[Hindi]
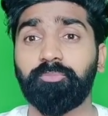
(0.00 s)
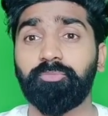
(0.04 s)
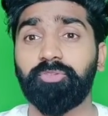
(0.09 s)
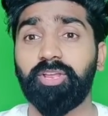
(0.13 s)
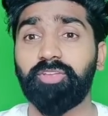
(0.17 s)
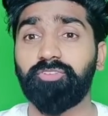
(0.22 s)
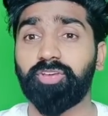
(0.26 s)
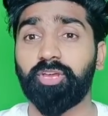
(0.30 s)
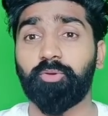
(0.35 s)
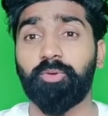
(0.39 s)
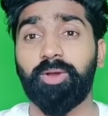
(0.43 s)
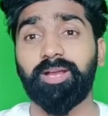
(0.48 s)
धर्म
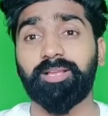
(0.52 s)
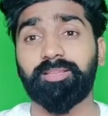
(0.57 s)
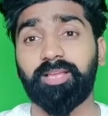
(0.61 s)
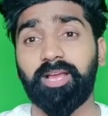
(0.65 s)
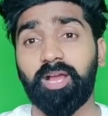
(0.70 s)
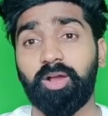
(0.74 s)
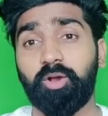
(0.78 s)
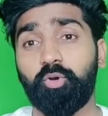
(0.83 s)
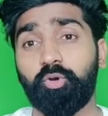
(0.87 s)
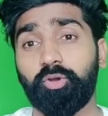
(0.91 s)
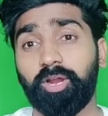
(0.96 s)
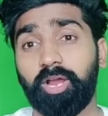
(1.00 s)
चेंज करवाया
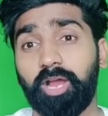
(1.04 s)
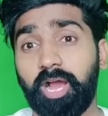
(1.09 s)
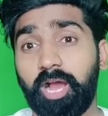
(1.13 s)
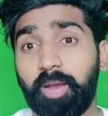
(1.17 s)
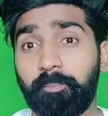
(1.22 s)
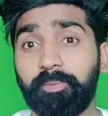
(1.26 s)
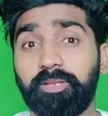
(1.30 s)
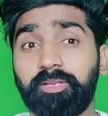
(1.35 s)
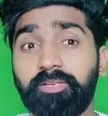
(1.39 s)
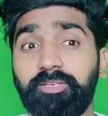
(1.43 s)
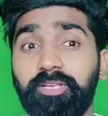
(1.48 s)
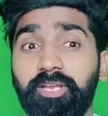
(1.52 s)
था और
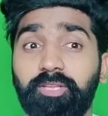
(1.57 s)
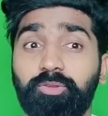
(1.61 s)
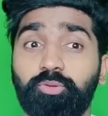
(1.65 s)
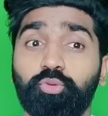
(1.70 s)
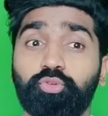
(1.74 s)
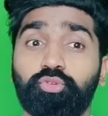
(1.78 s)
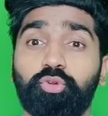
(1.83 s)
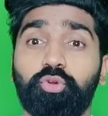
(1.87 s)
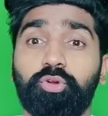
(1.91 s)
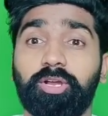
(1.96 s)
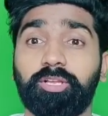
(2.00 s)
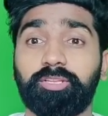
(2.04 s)
अब ये
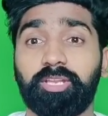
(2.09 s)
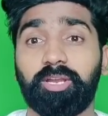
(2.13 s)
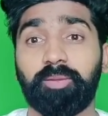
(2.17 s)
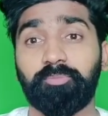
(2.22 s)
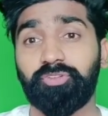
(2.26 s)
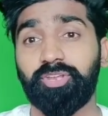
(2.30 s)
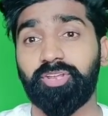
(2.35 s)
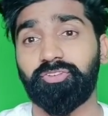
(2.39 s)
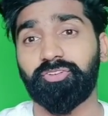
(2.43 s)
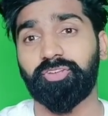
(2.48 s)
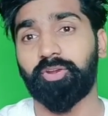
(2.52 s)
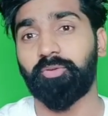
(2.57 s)
दूसरों का
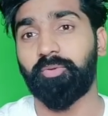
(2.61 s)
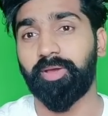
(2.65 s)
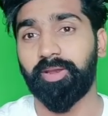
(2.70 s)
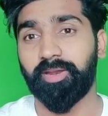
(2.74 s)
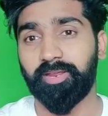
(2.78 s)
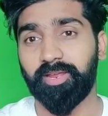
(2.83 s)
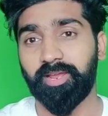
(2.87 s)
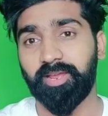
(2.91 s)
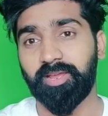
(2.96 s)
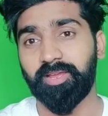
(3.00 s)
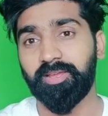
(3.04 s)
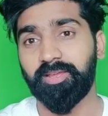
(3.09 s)
धर्म चेंज करवा
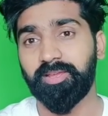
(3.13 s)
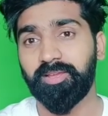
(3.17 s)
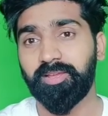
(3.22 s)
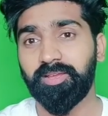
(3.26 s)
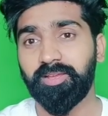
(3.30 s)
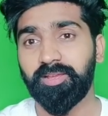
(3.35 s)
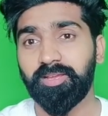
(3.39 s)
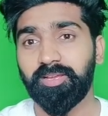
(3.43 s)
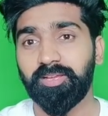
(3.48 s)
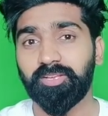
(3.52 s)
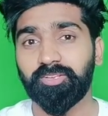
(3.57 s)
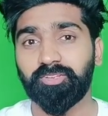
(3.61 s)
रहे हैं
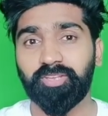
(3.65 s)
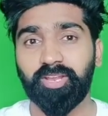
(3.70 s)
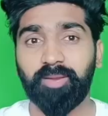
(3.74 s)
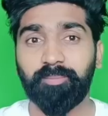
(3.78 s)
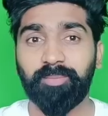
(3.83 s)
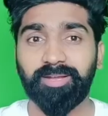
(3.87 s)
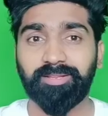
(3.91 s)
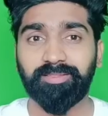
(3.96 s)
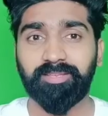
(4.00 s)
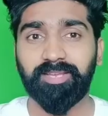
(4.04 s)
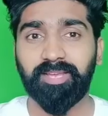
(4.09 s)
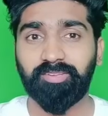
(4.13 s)

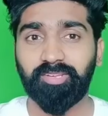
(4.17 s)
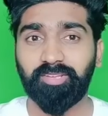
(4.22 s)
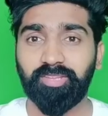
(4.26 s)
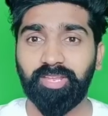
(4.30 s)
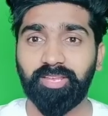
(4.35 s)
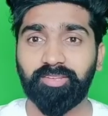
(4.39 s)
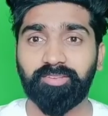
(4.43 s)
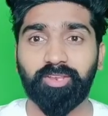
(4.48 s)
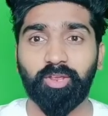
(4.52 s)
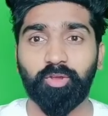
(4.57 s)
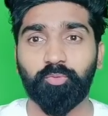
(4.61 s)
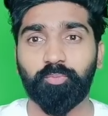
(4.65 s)
शर्म आती है ऐसे
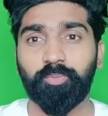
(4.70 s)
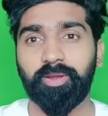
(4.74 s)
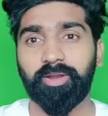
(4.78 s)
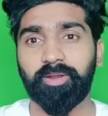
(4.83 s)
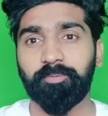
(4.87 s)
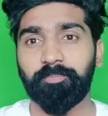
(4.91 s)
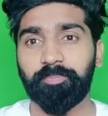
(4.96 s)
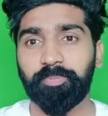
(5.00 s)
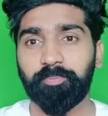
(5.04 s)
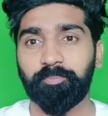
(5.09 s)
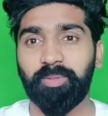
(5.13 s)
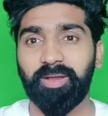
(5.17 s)
देश के
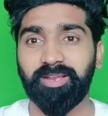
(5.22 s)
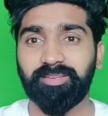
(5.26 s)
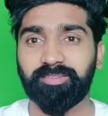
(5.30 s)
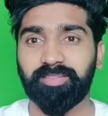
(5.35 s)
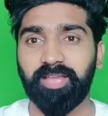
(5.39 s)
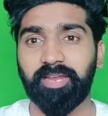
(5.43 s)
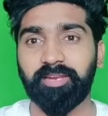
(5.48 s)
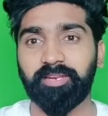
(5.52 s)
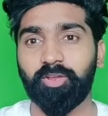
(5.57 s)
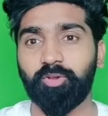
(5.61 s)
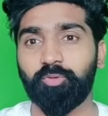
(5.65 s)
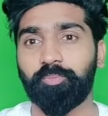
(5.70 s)
ऊपर
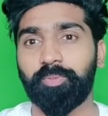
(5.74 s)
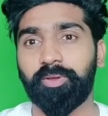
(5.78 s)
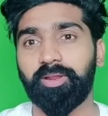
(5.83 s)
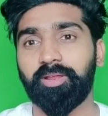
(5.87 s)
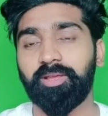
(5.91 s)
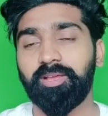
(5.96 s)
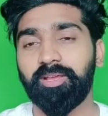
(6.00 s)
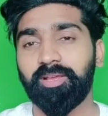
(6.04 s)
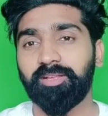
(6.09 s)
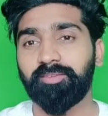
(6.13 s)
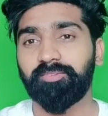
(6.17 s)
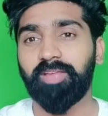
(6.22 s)
पाकिस्तान के
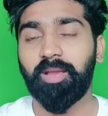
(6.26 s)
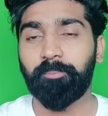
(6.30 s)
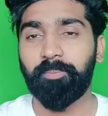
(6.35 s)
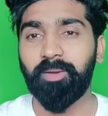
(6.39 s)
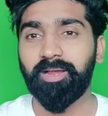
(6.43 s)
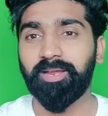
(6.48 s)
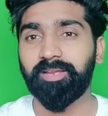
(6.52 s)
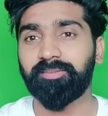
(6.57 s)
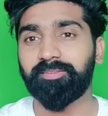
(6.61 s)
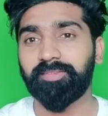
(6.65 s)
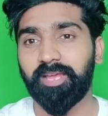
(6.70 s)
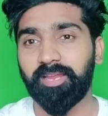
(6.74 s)
ऊपर जहां
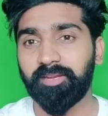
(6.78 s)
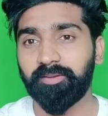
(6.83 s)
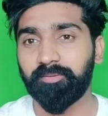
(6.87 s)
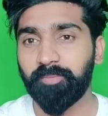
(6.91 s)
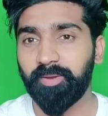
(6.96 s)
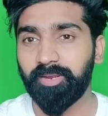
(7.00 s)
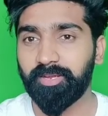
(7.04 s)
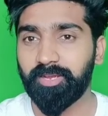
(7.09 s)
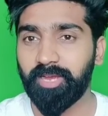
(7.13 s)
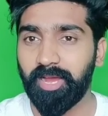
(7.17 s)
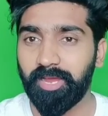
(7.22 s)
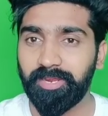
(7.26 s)
पाकिस्तान
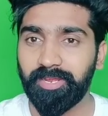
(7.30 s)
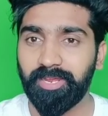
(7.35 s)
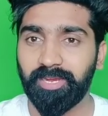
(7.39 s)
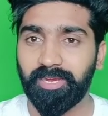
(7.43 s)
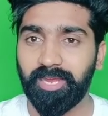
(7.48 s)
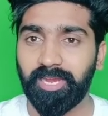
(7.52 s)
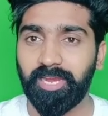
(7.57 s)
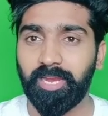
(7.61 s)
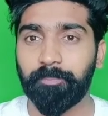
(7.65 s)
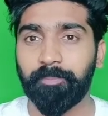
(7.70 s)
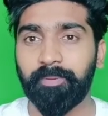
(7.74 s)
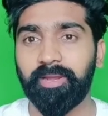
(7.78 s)
में खाने के
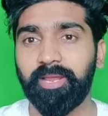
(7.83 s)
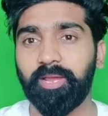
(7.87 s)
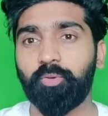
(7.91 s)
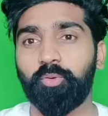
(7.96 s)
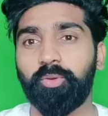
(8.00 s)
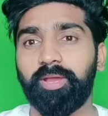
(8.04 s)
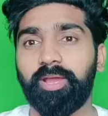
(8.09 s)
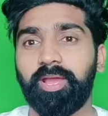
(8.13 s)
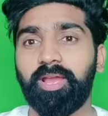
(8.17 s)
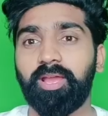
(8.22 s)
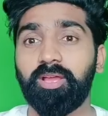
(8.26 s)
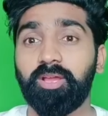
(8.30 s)
लाले पड़े
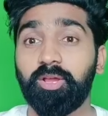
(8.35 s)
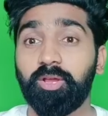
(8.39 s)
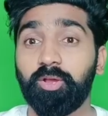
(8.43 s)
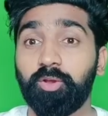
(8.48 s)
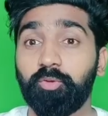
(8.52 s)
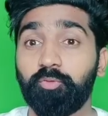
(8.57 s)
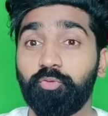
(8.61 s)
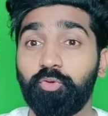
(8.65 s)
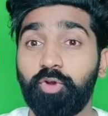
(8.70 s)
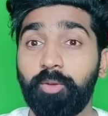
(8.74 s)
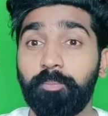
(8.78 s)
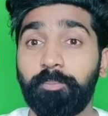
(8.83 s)
हुए हैं
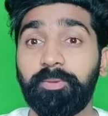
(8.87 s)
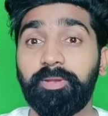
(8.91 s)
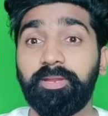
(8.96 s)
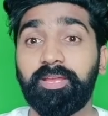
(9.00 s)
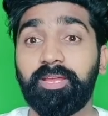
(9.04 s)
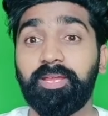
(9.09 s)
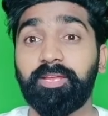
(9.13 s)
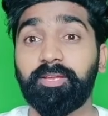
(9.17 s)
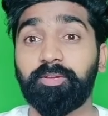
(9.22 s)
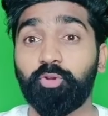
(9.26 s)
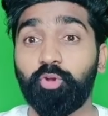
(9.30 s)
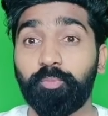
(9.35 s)
वो
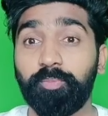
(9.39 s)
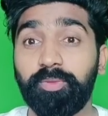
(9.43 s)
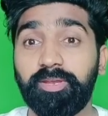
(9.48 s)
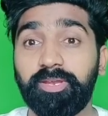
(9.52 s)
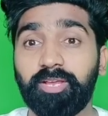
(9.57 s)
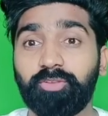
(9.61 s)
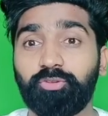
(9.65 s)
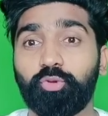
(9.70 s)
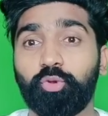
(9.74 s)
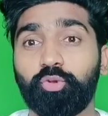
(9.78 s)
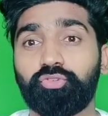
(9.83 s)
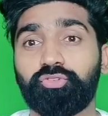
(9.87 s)
अपनी
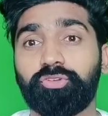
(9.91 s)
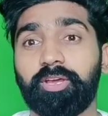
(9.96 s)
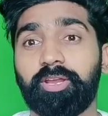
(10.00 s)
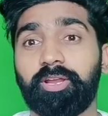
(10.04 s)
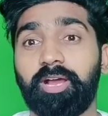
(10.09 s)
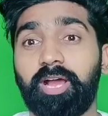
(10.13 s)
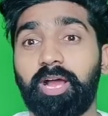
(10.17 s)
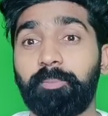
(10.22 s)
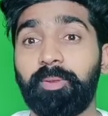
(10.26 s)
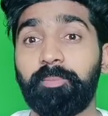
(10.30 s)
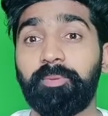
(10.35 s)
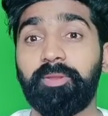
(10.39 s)
इकोनॉमी ना
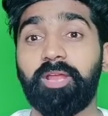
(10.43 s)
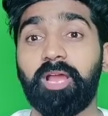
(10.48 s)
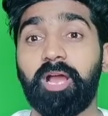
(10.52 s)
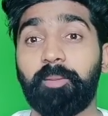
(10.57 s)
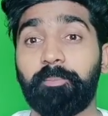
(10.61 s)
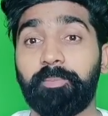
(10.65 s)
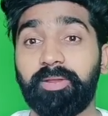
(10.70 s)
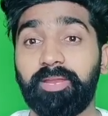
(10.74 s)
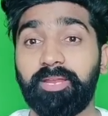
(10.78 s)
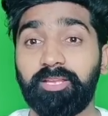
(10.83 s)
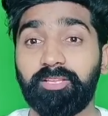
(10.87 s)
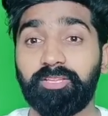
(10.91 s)
सोचकर अभी भी
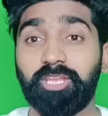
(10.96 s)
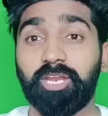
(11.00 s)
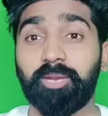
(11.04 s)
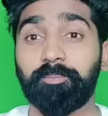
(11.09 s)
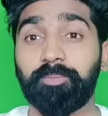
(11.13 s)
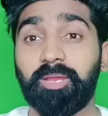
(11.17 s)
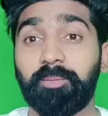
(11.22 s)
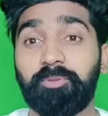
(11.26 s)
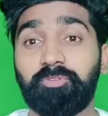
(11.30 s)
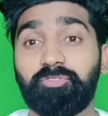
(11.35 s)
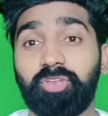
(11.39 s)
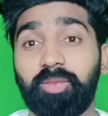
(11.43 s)
अपने ही
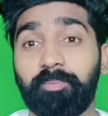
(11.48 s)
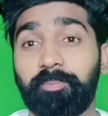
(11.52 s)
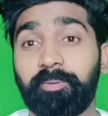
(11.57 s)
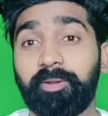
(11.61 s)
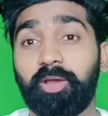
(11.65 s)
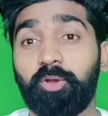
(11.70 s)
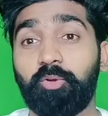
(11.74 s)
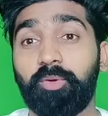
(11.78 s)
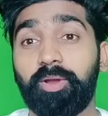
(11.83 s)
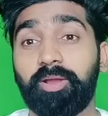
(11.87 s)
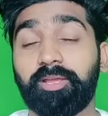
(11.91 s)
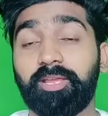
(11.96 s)
धर्म के पीछे
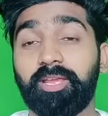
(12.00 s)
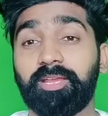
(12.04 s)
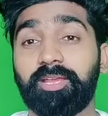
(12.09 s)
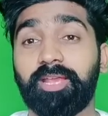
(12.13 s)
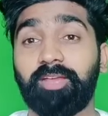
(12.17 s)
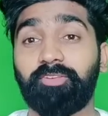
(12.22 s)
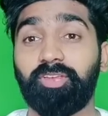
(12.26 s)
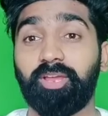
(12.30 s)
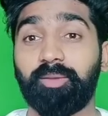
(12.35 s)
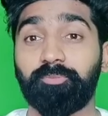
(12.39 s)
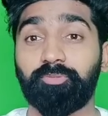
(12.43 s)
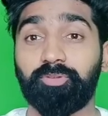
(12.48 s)
पड़ा हुआ है कि
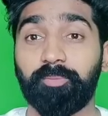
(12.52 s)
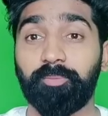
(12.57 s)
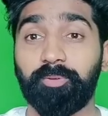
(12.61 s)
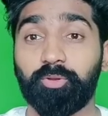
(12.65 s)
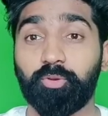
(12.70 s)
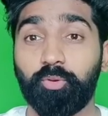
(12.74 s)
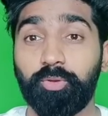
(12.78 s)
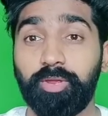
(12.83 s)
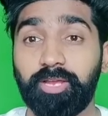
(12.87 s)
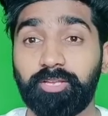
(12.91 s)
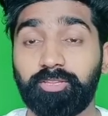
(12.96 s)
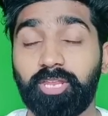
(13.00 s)
कैसे हम
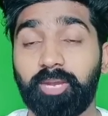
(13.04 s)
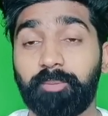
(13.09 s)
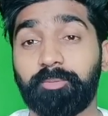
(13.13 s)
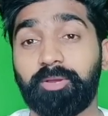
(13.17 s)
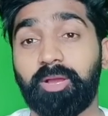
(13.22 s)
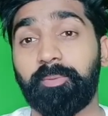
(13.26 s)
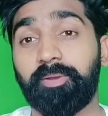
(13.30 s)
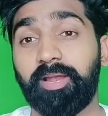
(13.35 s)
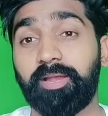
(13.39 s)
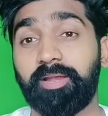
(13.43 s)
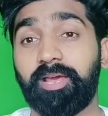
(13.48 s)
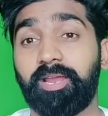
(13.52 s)
सभी को एक धर्म
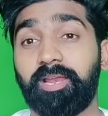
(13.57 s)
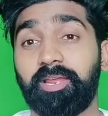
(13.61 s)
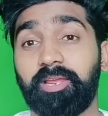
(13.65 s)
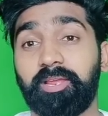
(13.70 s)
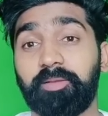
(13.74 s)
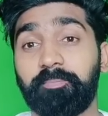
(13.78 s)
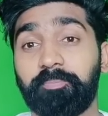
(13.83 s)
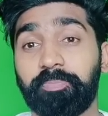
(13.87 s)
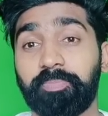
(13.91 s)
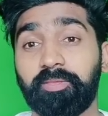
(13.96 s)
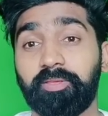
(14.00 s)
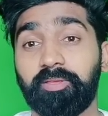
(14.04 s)
का बना डाले
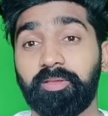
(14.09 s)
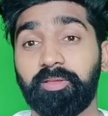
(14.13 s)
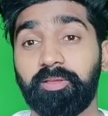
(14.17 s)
